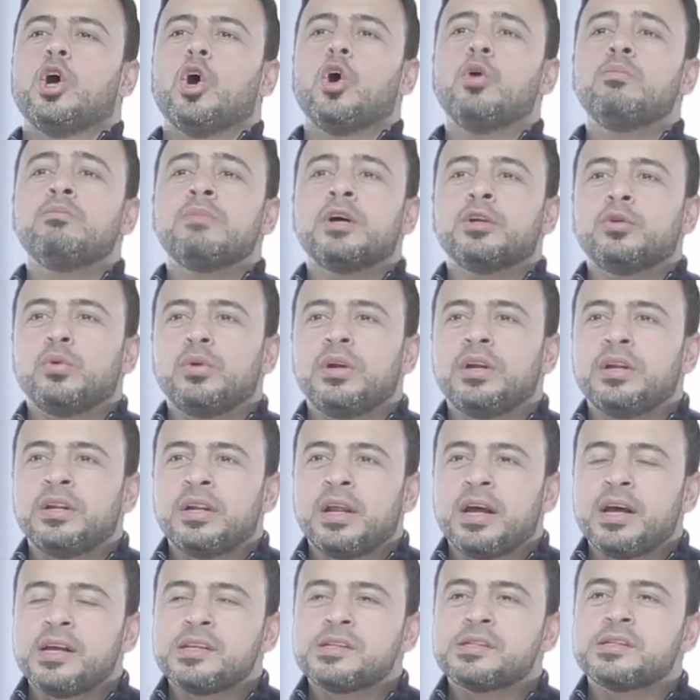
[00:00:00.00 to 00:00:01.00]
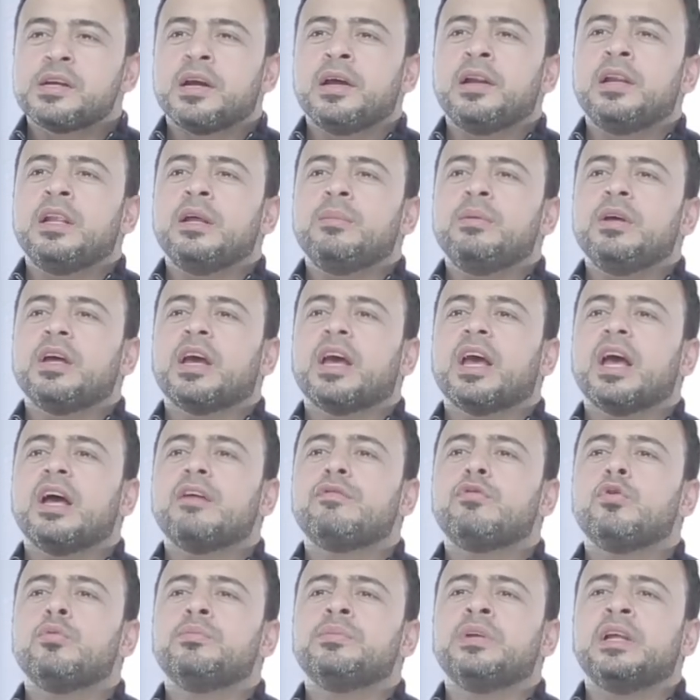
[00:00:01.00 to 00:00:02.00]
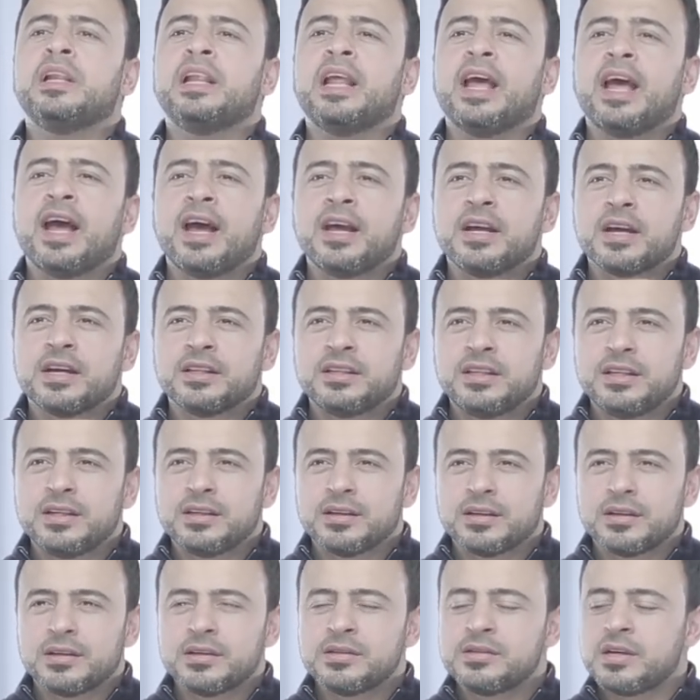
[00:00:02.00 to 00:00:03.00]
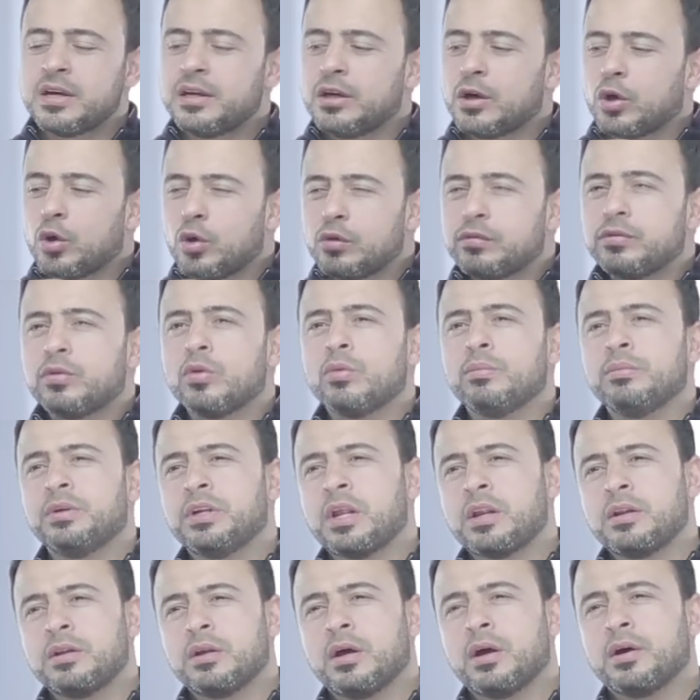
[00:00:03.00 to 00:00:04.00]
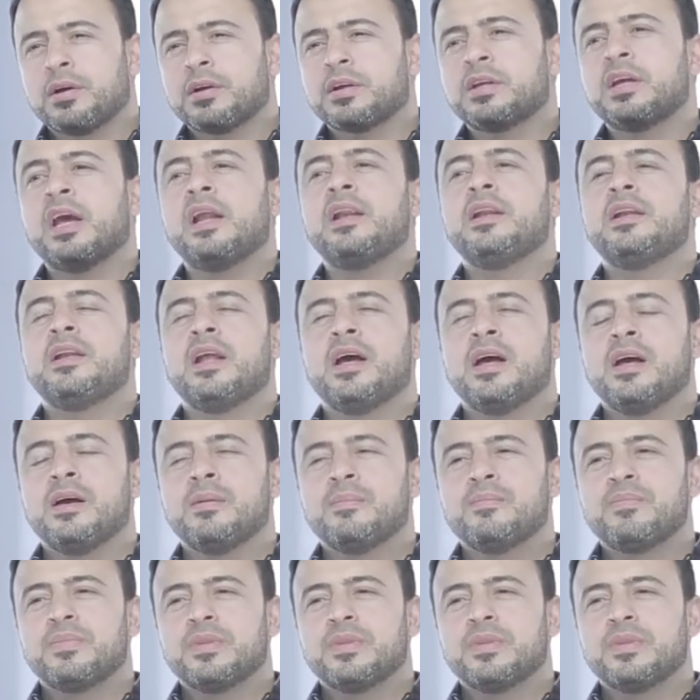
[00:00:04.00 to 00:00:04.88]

هم دول الناس اللي بيخافوا من الآية دي زي خوفهم من النار كلا